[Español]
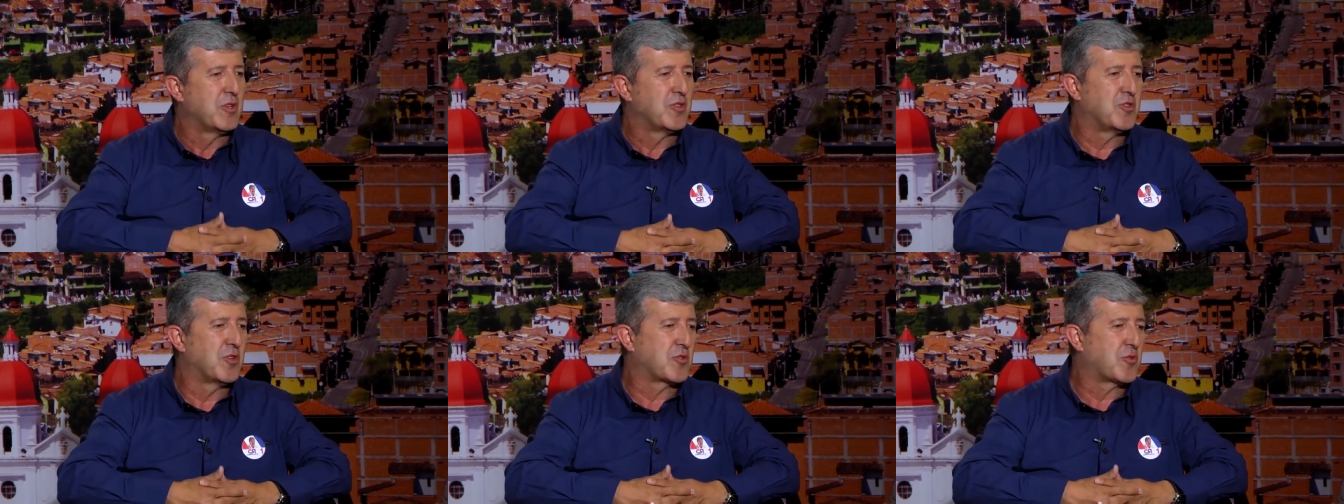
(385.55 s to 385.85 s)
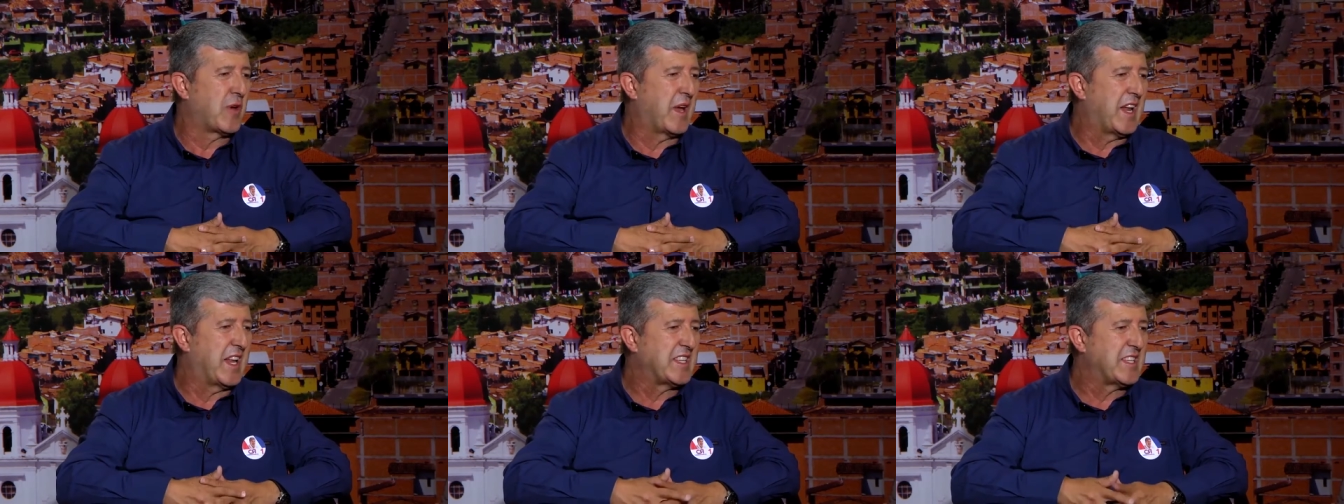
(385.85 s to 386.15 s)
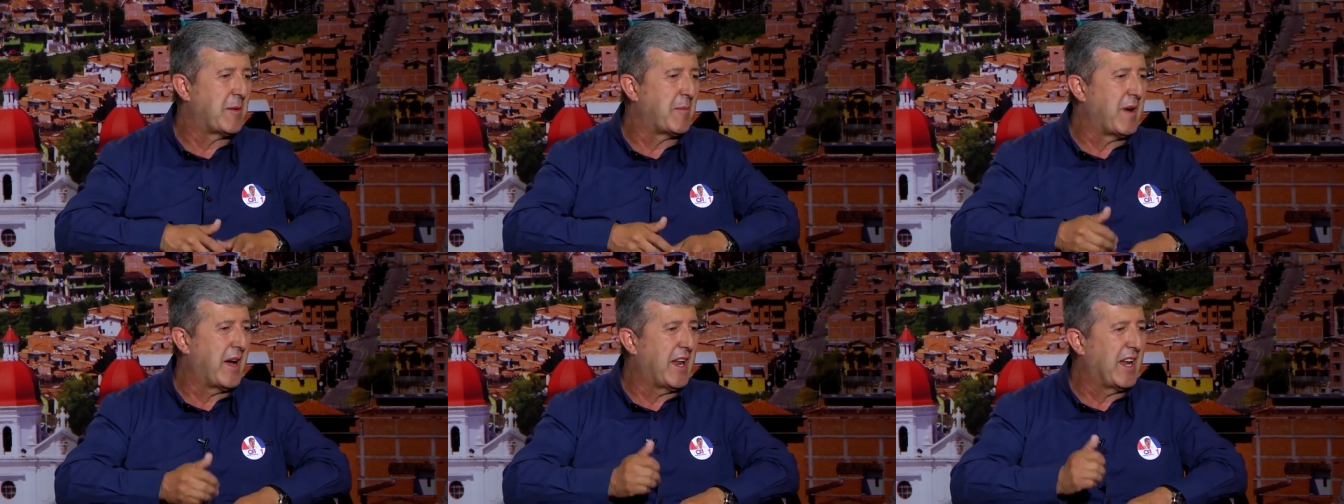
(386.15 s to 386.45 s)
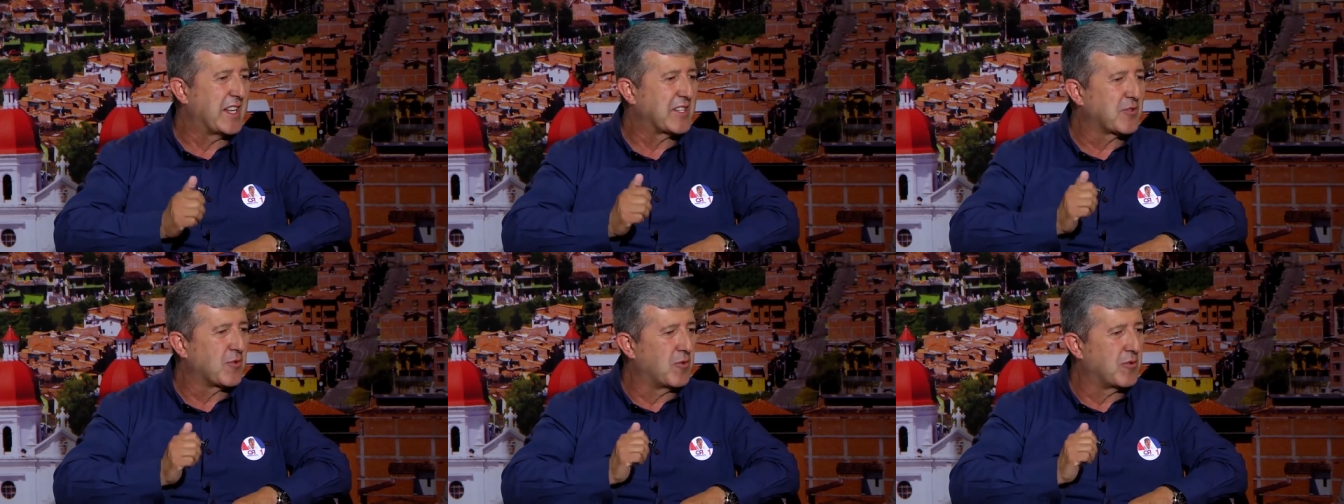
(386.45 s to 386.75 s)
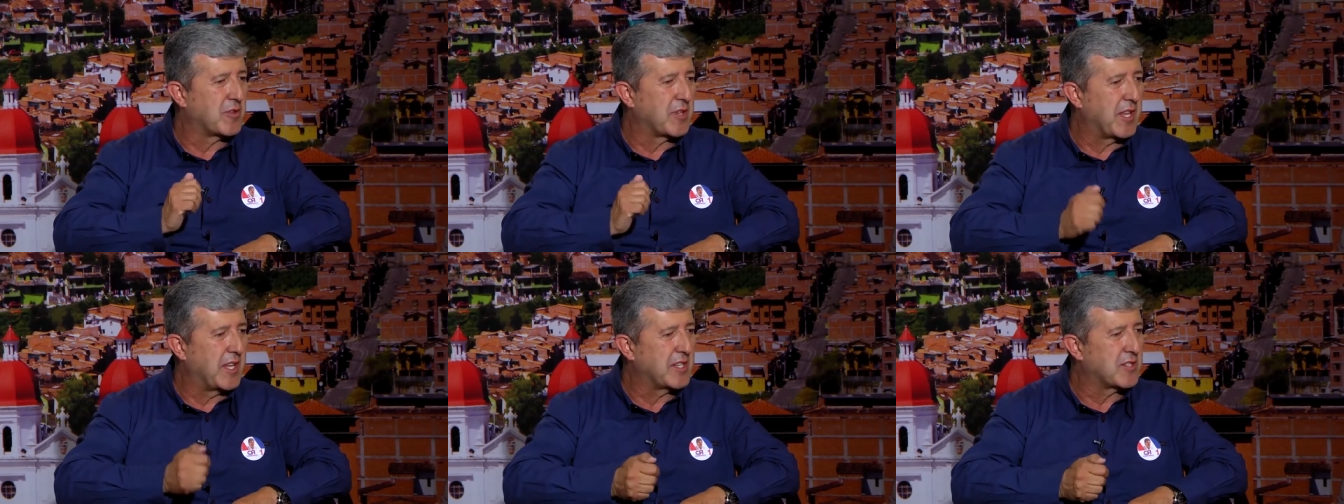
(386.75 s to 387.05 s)
yo todas las llamadas las
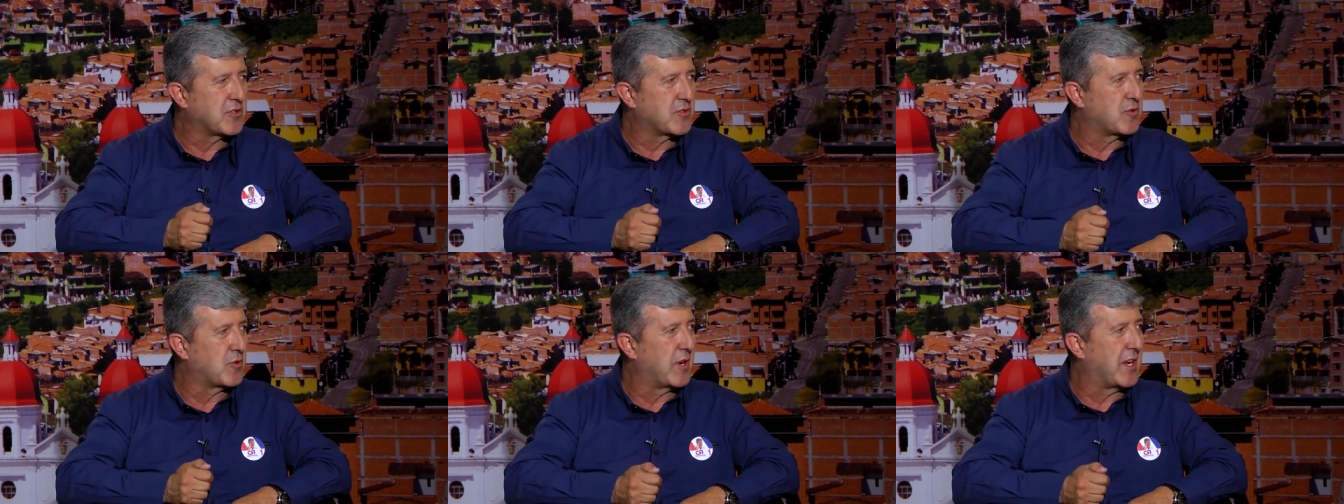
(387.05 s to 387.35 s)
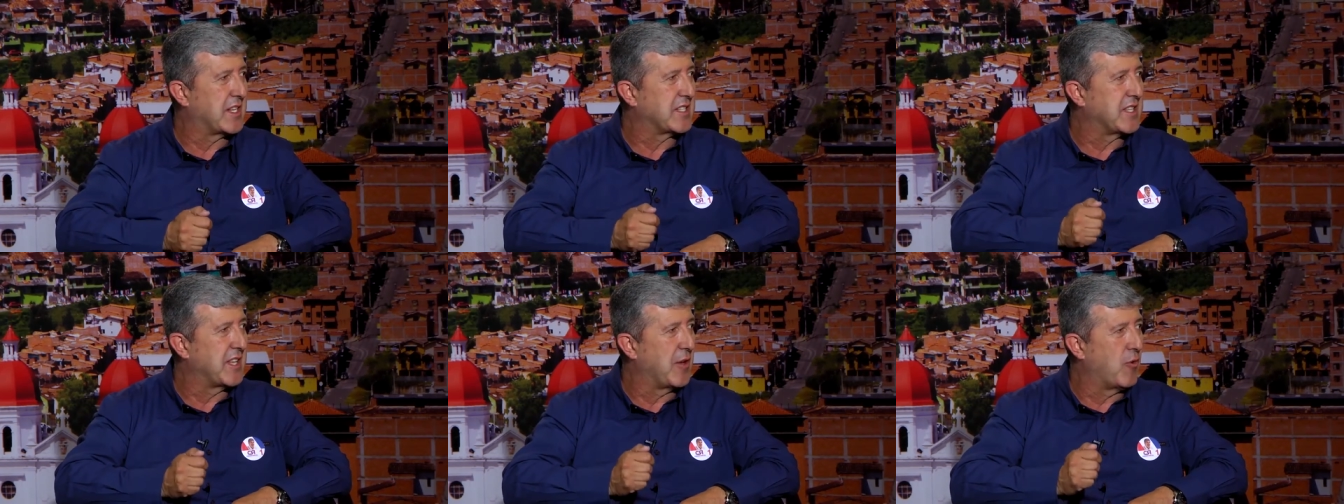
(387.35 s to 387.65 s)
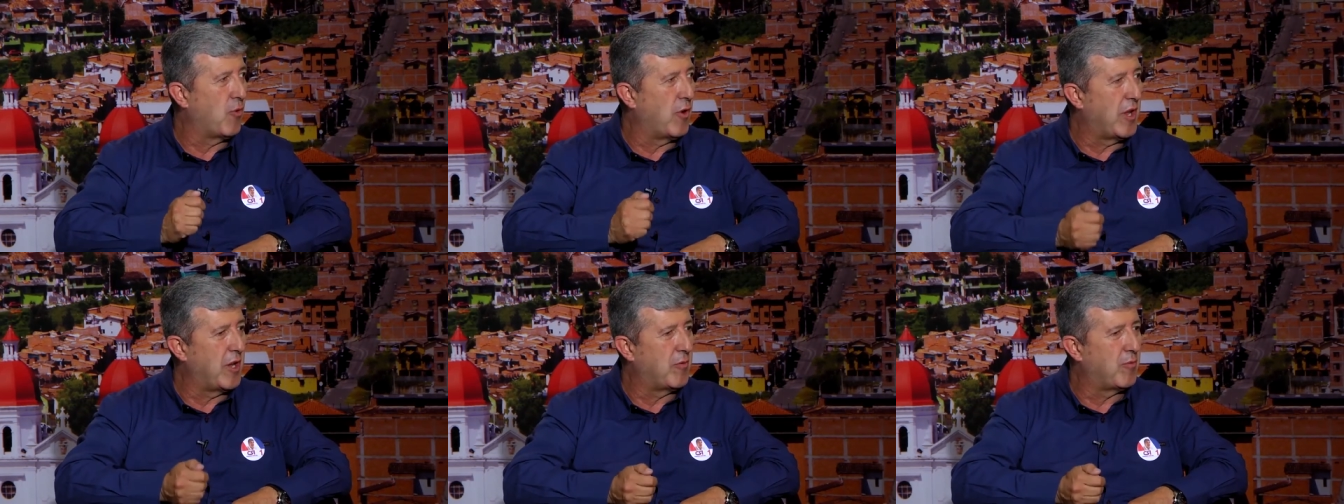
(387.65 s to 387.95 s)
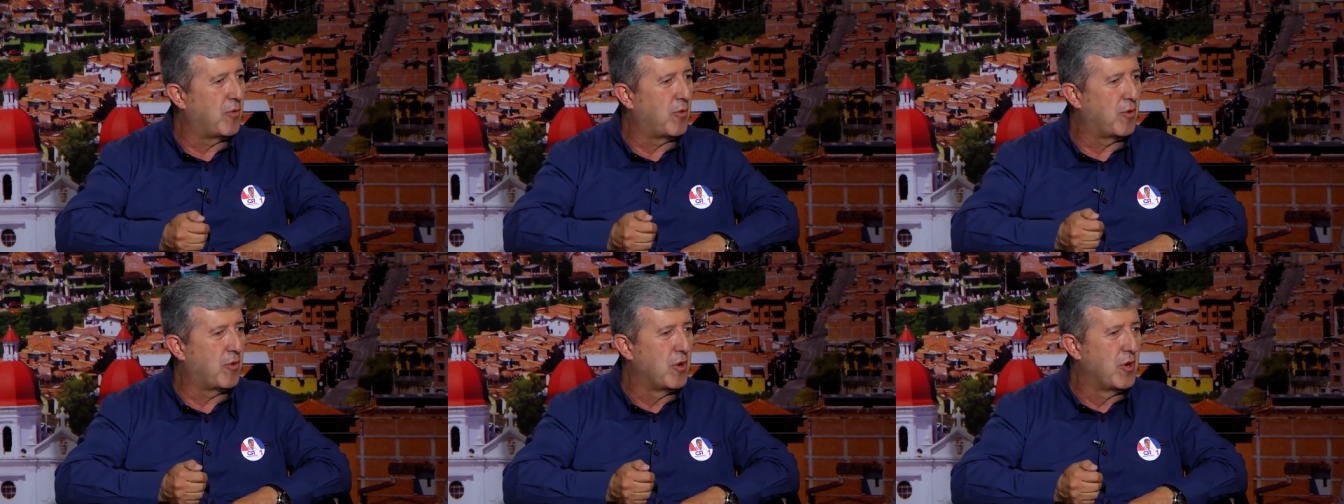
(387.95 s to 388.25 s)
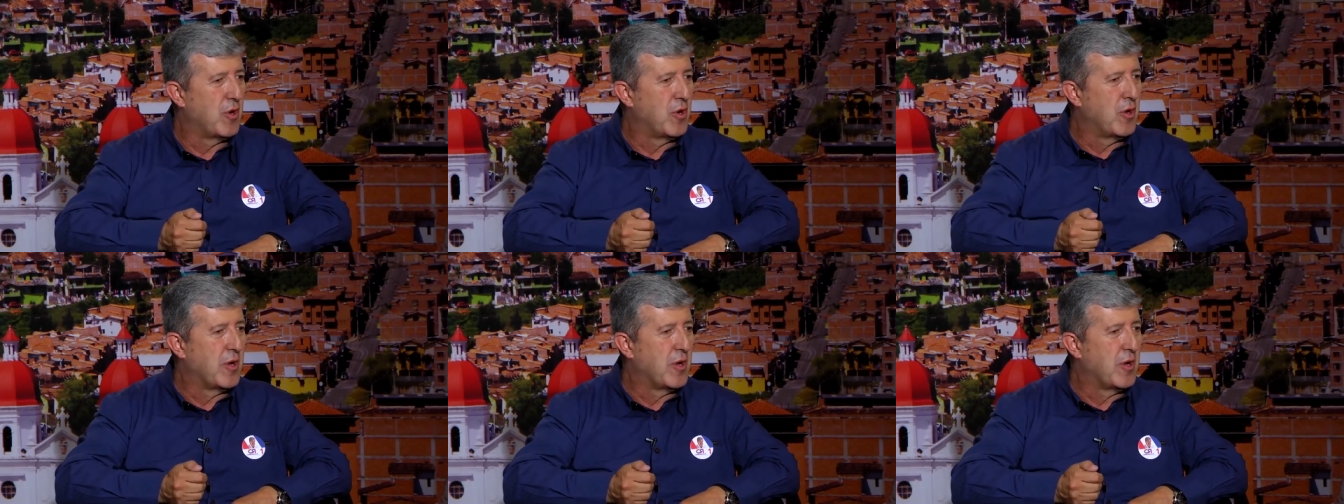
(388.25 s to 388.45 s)
contesto, las devuelvo,